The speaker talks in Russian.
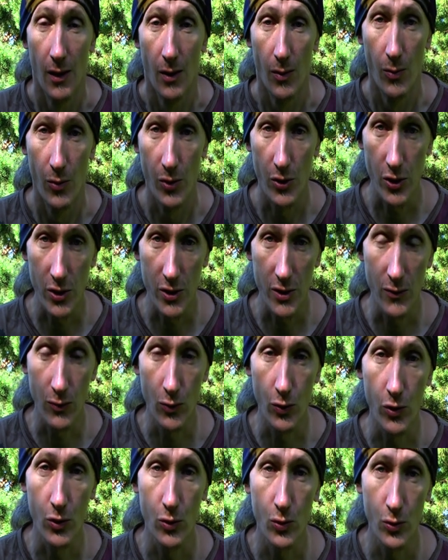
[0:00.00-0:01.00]

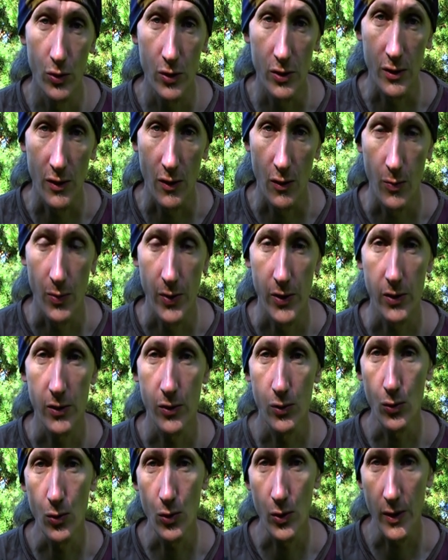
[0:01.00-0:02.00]
Божество индуистского
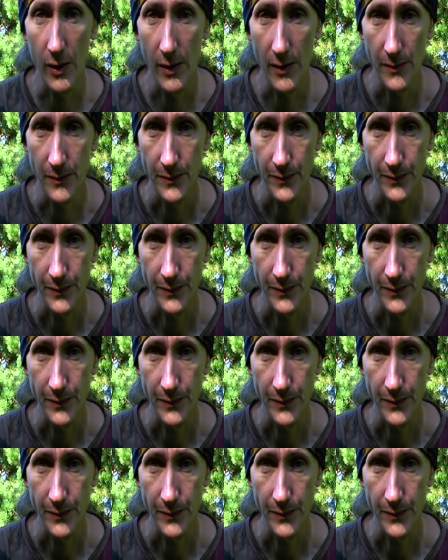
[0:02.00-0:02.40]
пантеона